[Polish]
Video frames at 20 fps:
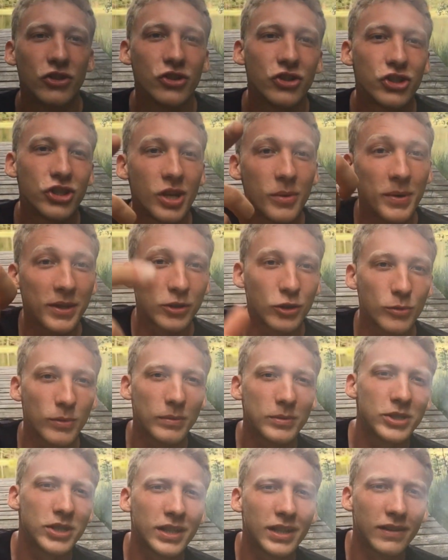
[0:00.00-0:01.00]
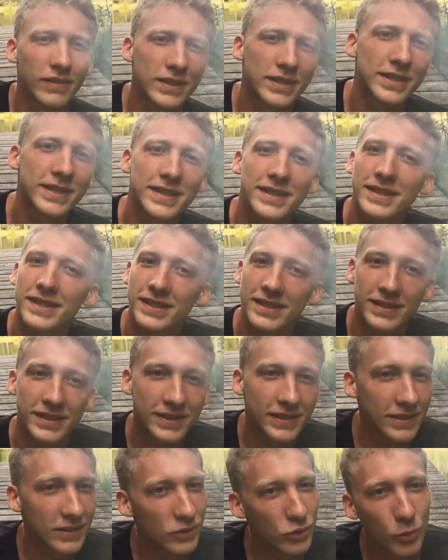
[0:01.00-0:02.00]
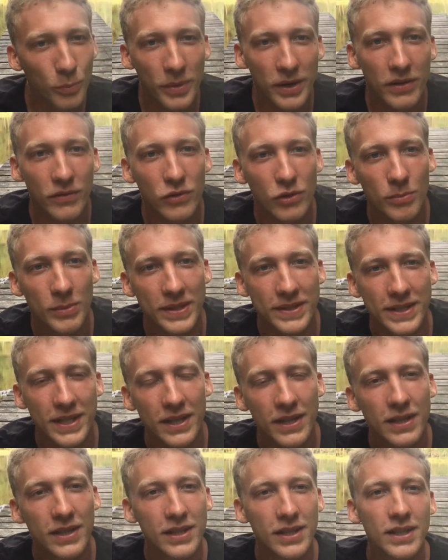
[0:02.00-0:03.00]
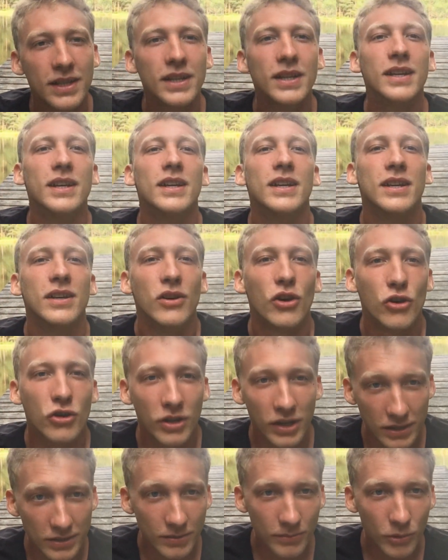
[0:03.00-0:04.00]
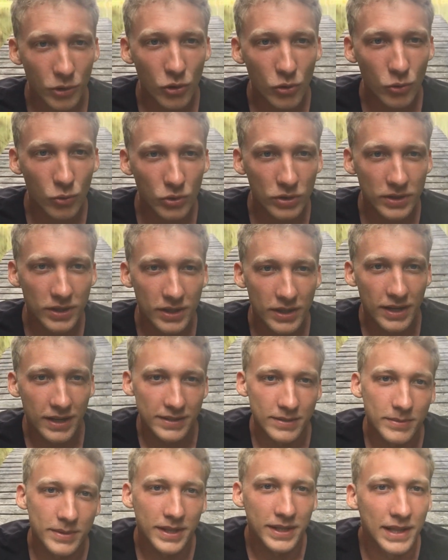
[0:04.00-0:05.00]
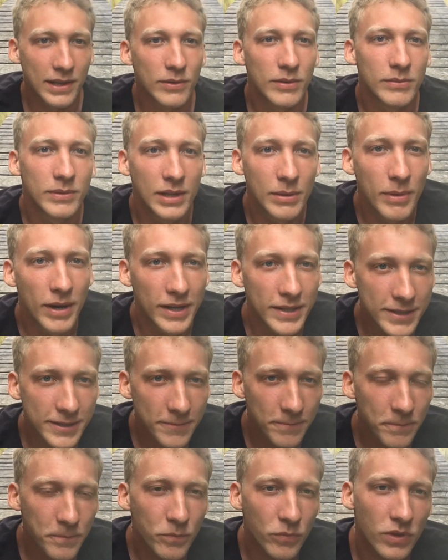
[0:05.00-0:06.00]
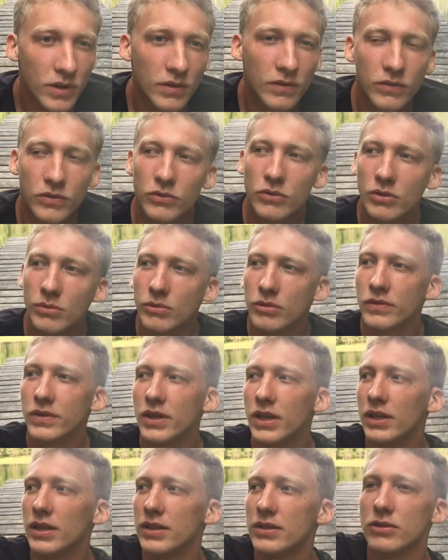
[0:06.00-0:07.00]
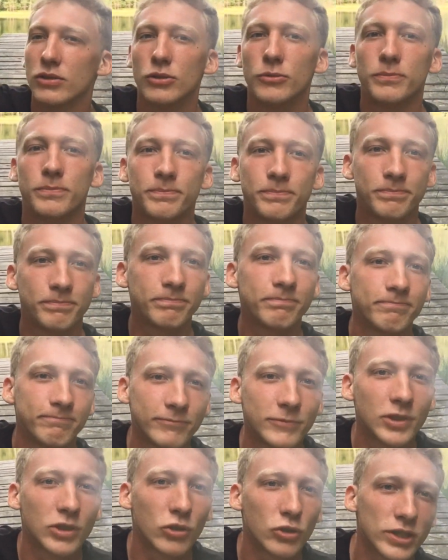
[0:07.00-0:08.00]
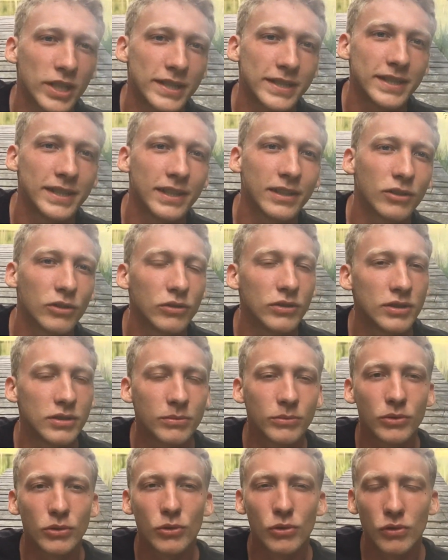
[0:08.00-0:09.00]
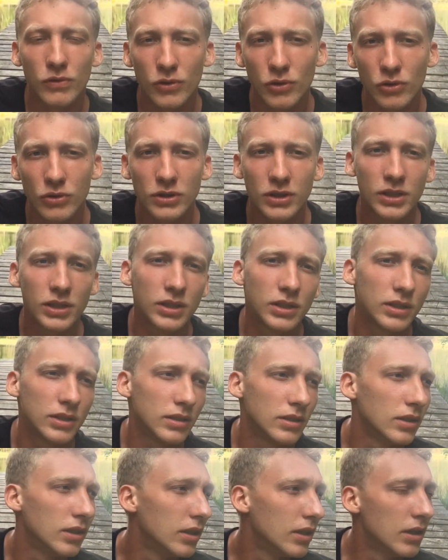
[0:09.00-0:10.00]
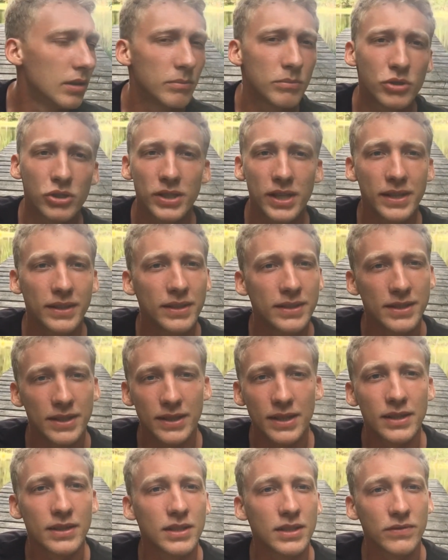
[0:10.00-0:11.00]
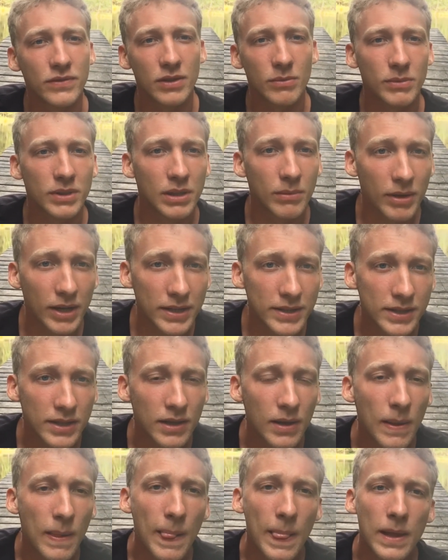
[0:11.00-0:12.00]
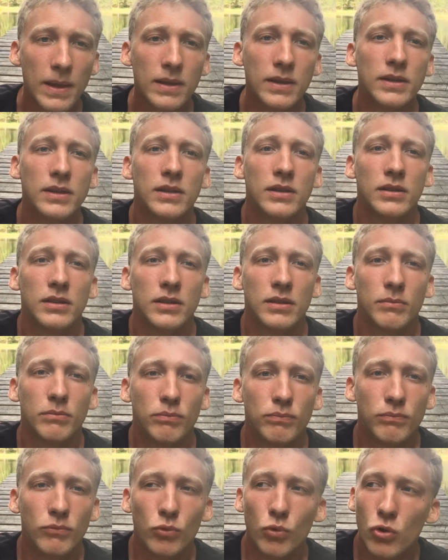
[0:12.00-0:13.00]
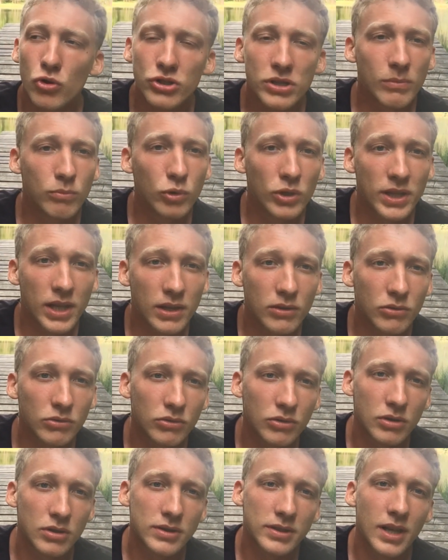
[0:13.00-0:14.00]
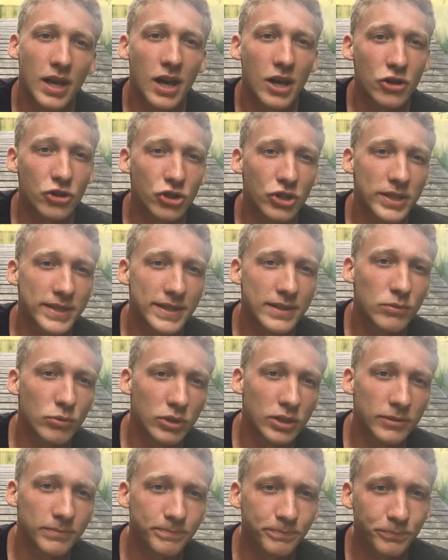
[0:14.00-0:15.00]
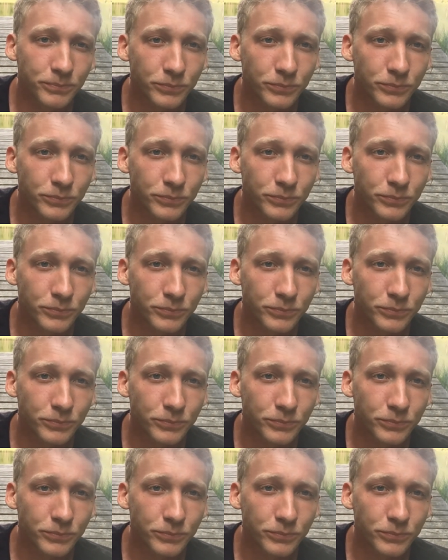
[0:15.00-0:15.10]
Siemanko, mam dzisiaj dla Was super informację. Organizujemy konkurs razem z kanałem The Bites, w którym do wygrania są kozackie nagrody. Są to kołowrotki, przynęty, zanęty z firmy The Bites. Łączna pula nagród to jest aż 600 zł.